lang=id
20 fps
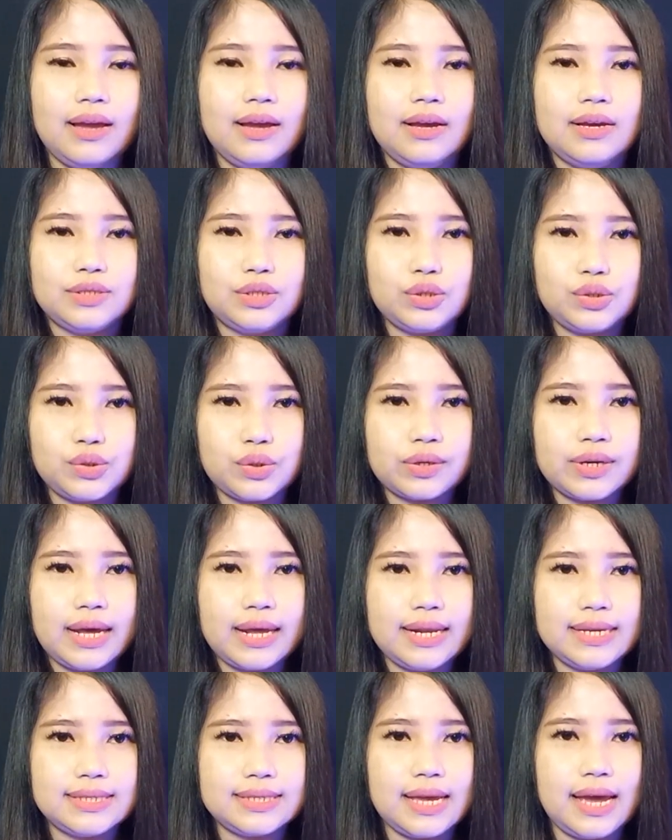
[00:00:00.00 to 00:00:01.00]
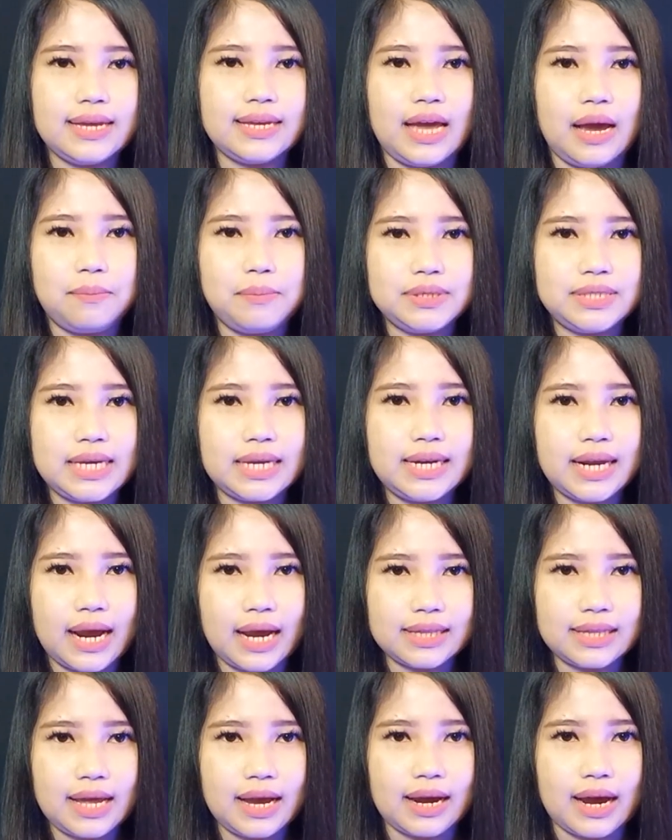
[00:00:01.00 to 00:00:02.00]
Susuk dari saya bisa
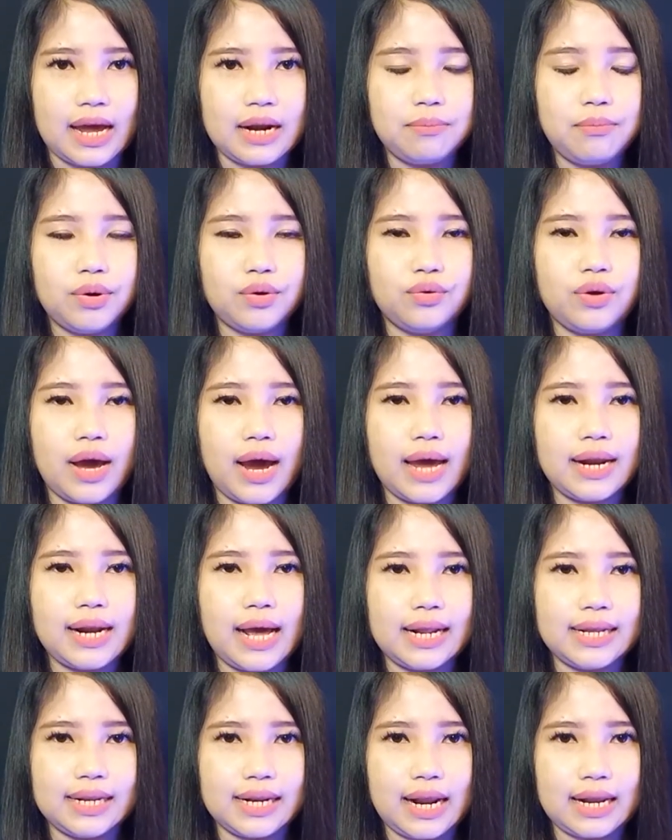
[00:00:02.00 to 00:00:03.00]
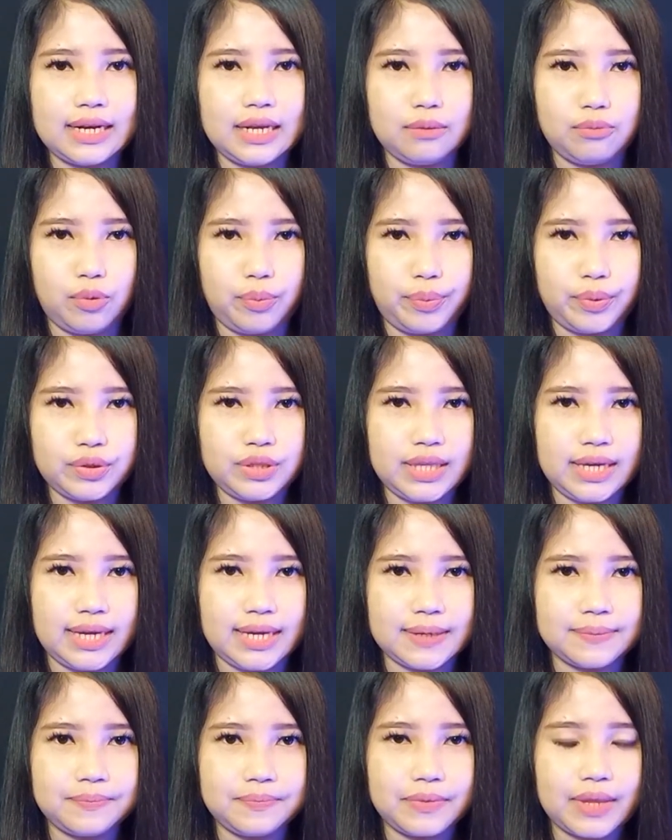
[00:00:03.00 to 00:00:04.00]
dikatakan menggunakan aliran ilmu
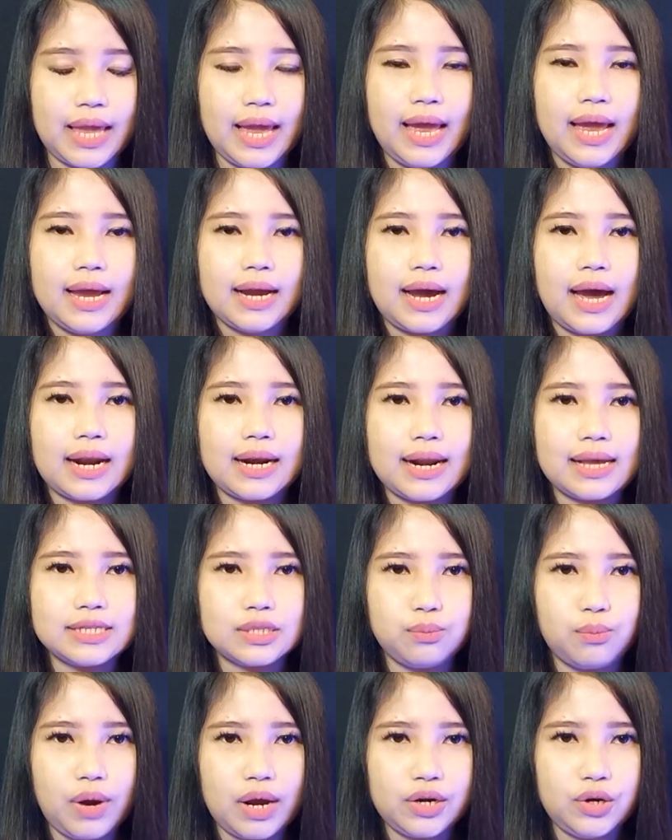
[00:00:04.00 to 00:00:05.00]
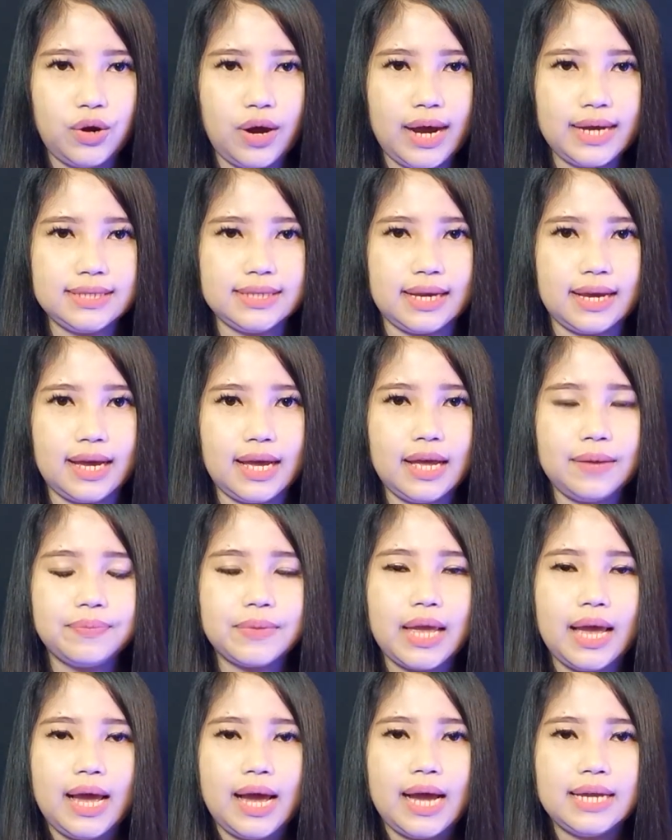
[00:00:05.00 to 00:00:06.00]
putih karena semua doanya
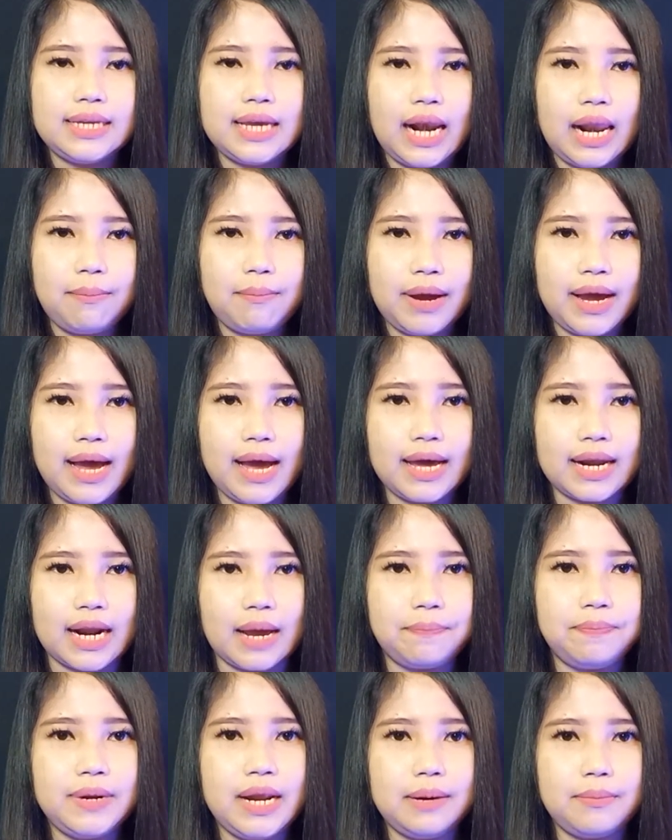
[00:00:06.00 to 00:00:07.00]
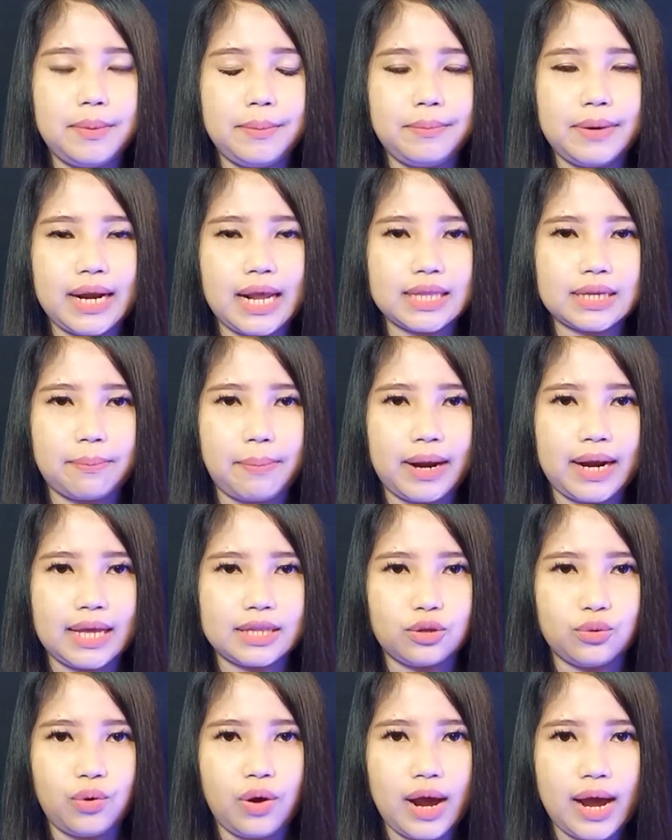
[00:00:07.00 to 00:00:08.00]
hanyalah mengharap dan meminat
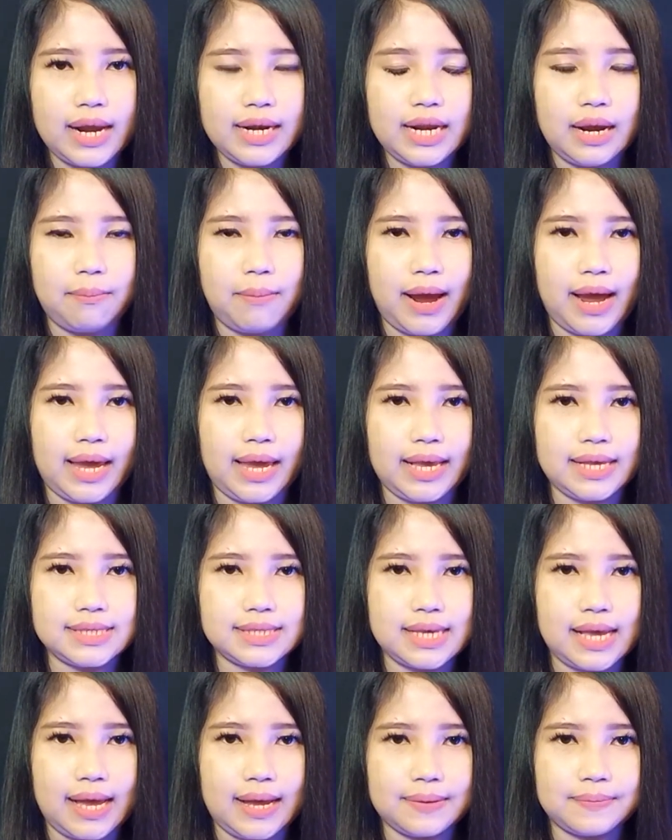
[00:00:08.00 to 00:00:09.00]
kepada Tuhan Yang Maha Esa.